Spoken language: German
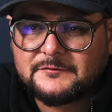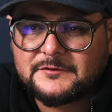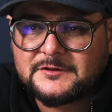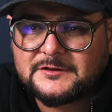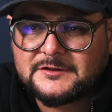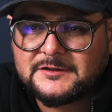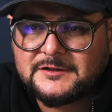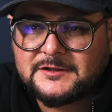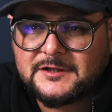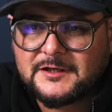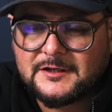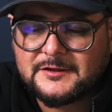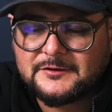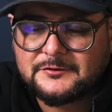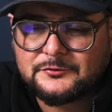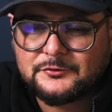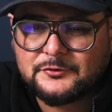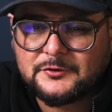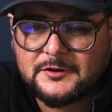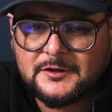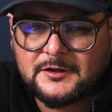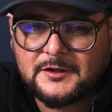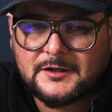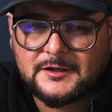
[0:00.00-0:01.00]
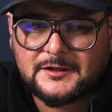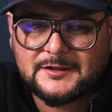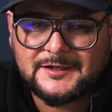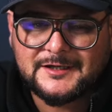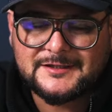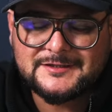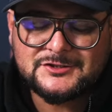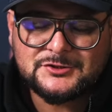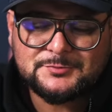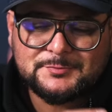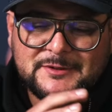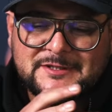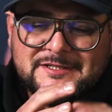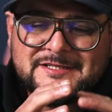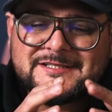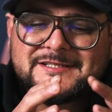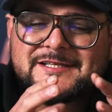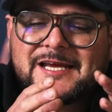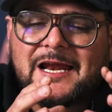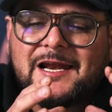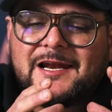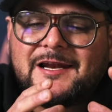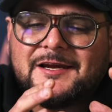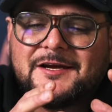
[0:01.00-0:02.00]
wir sind ja so eine ganz
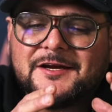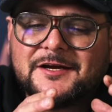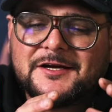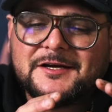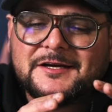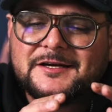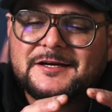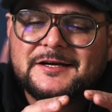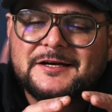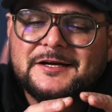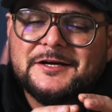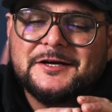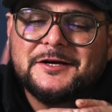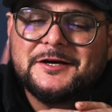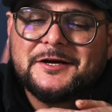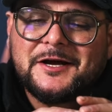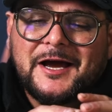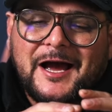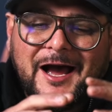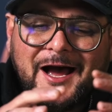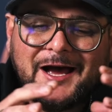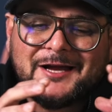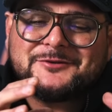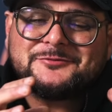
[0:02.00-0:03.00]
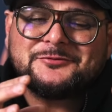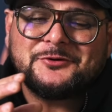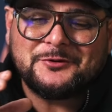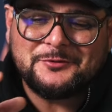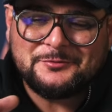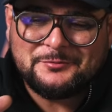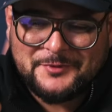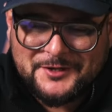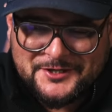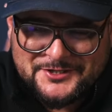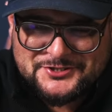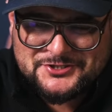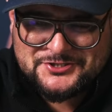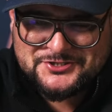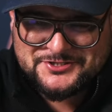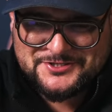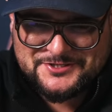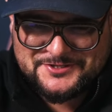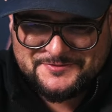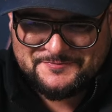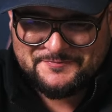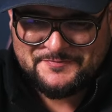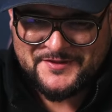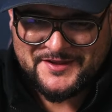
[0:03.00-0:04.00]
spezielle äh, Art von
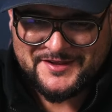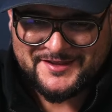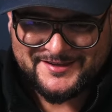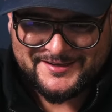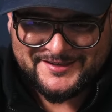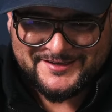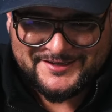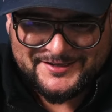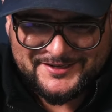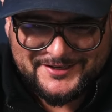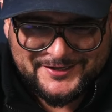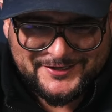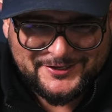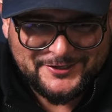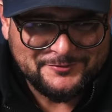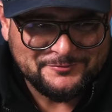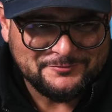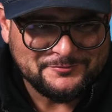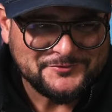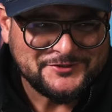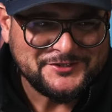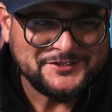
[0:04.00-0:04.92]
Menschen, ähm,